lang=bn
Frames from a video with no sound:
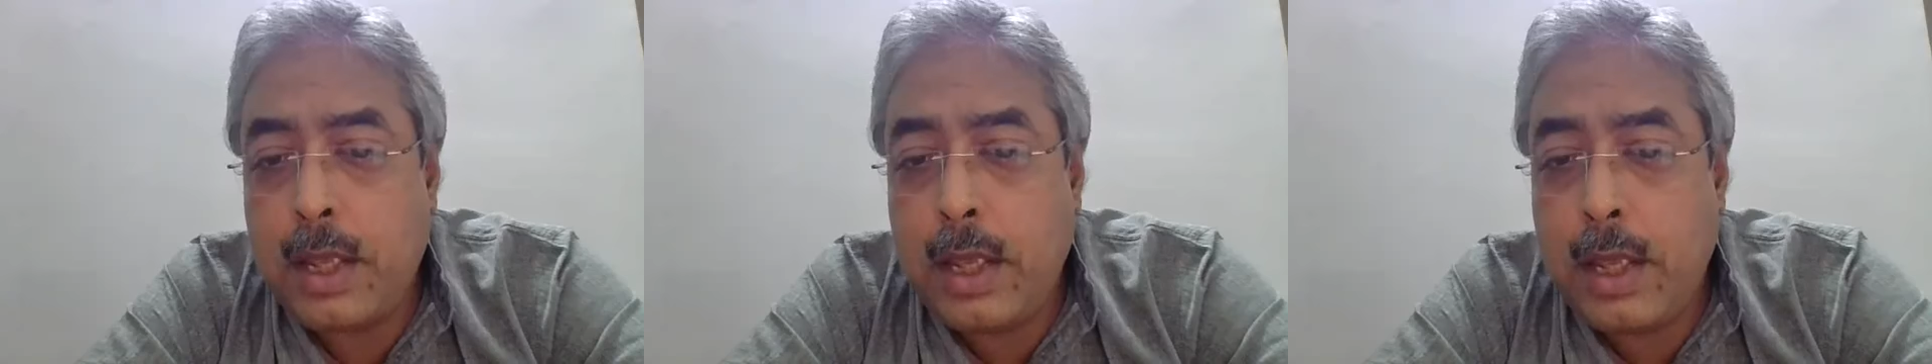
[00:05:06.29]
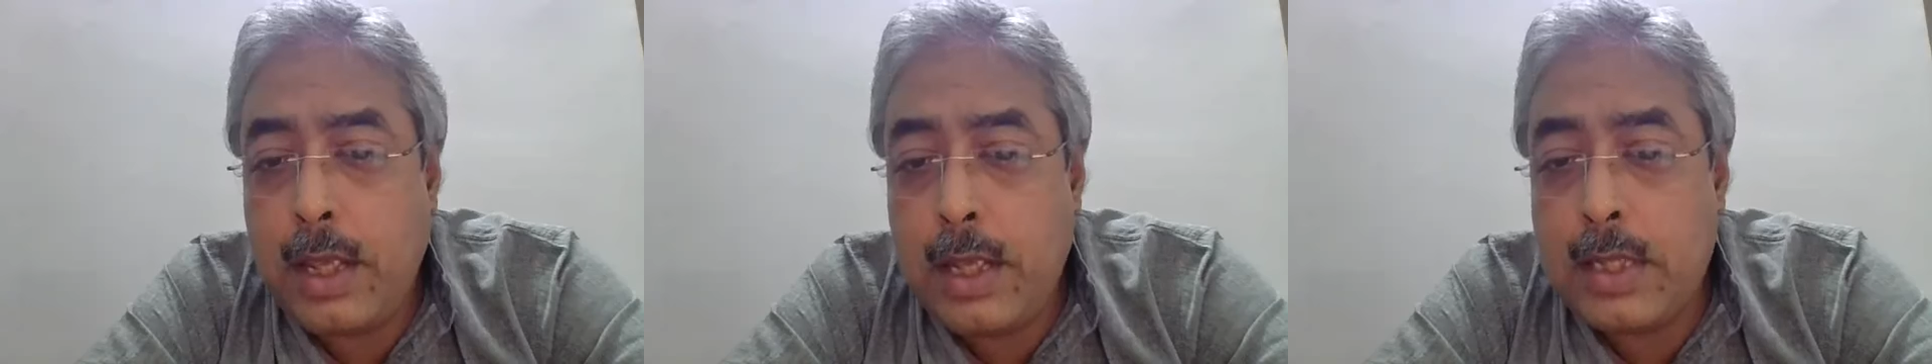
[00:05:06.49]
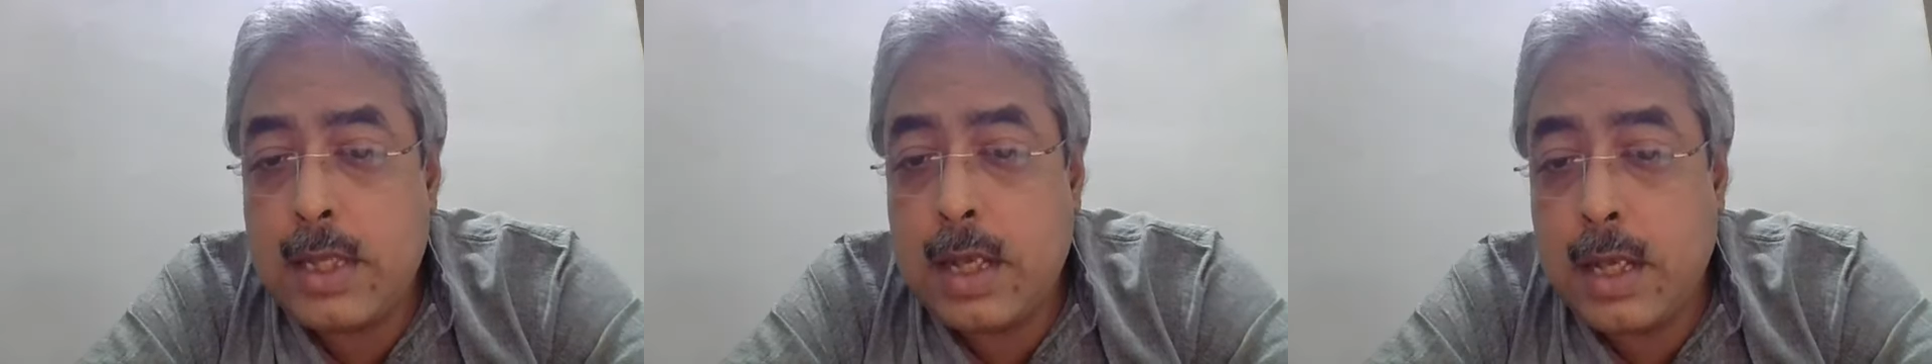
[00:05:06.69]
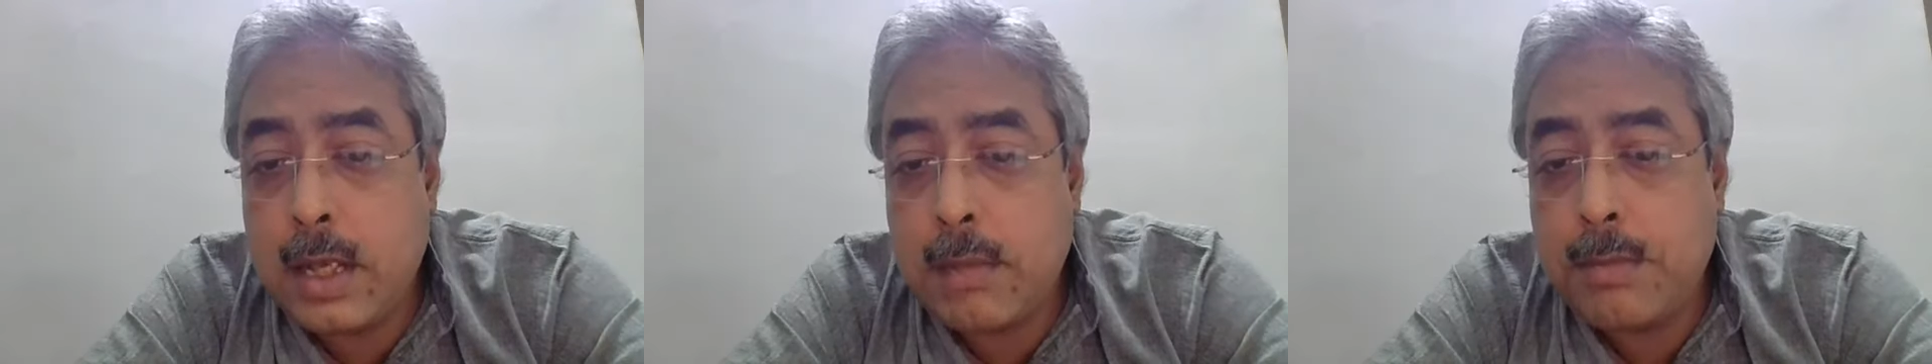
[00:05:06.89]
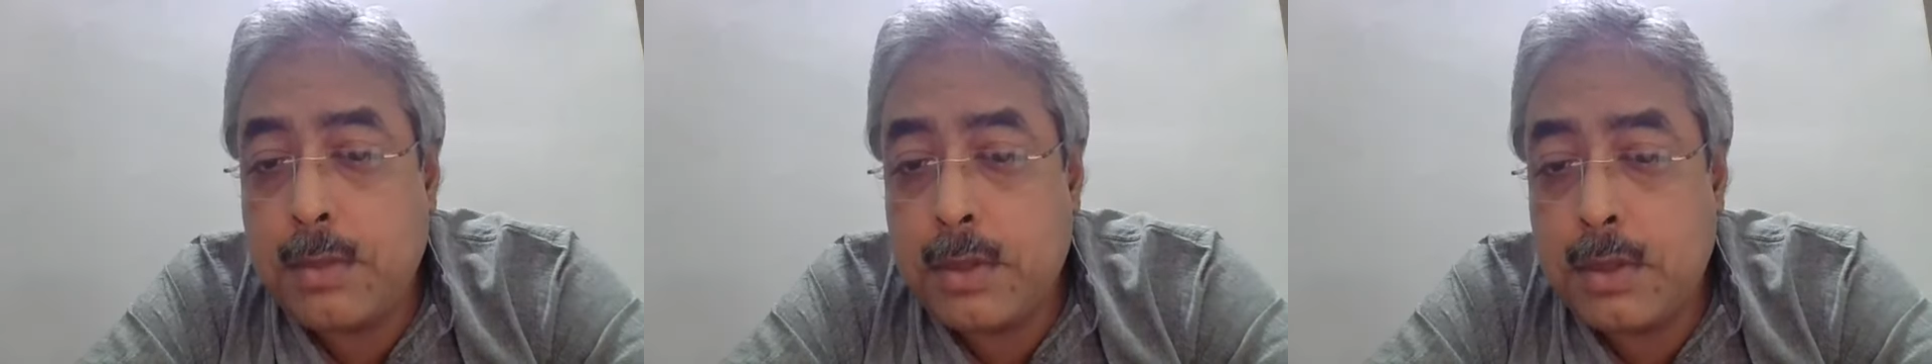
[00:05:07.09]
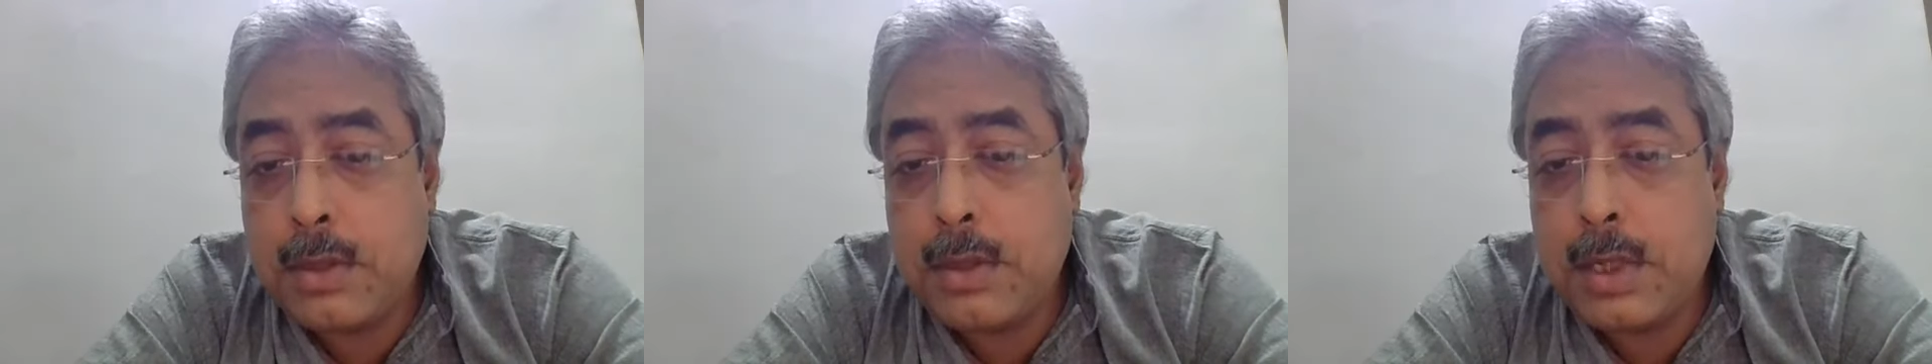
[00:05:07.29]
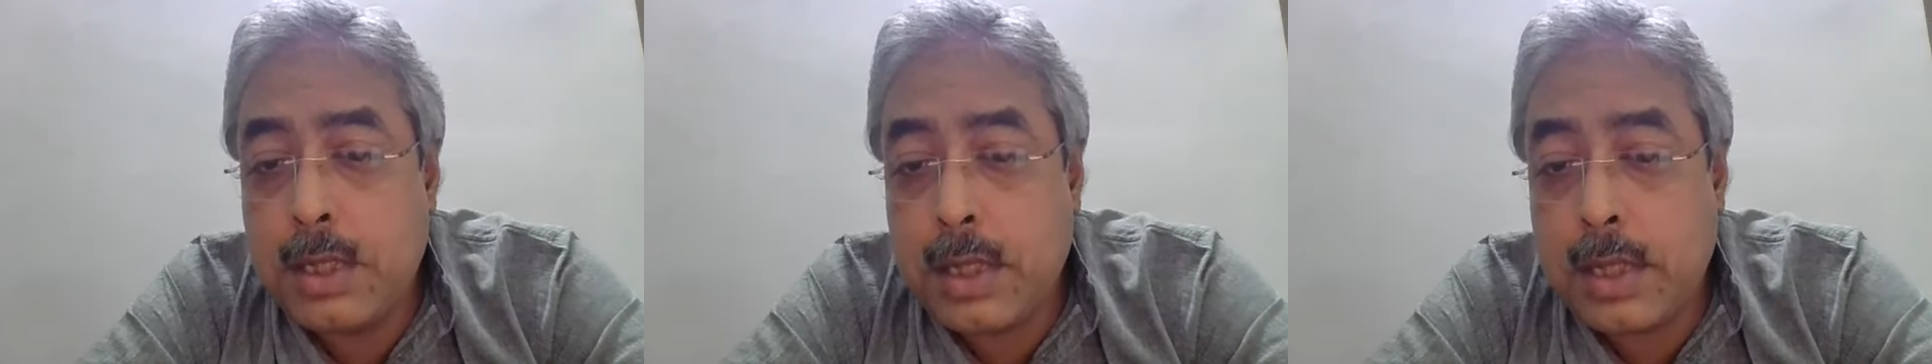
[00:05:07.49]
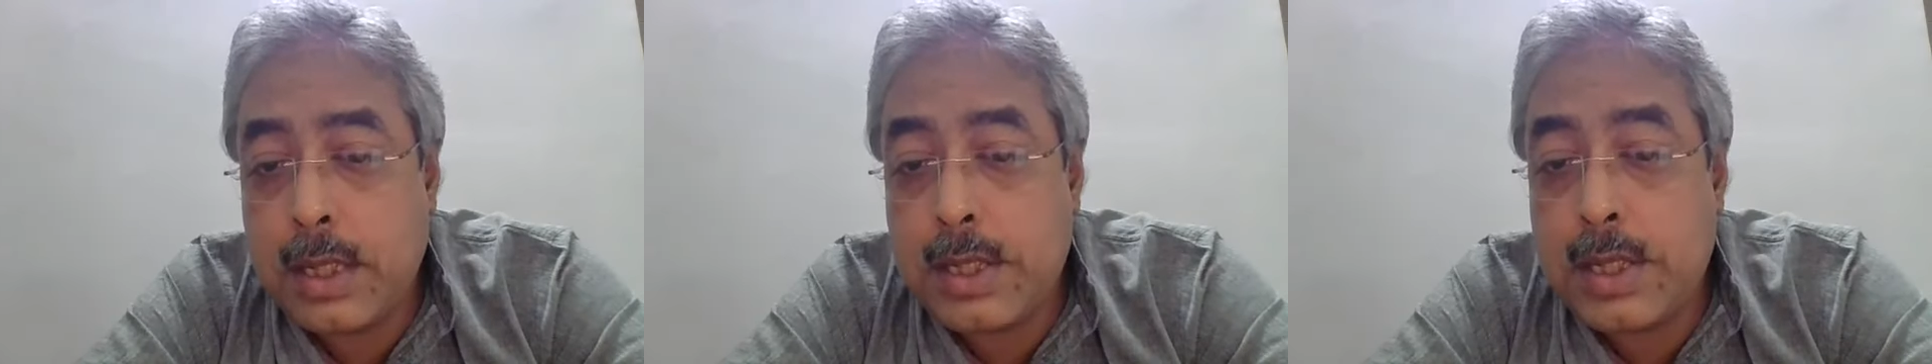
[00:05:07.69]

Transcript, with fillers: এই জানার পদ্ধতিটাকে